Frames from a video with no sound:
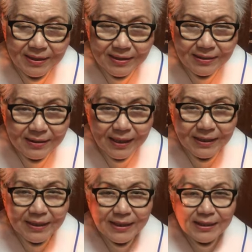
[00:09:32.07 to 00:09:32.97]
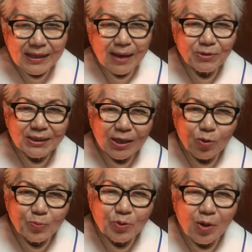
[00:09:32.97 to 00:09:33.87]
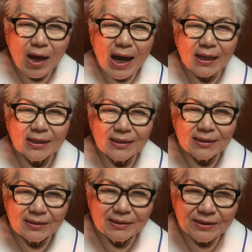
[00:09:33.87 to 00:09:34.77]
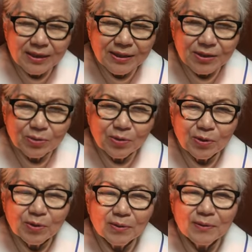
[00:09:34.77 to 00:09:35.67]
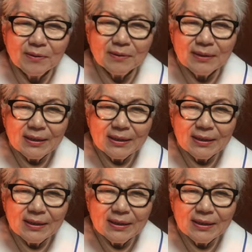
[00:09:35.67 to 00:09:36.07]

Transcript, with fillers: 그러나 남을 괴롭히고 악을 저지르고 어,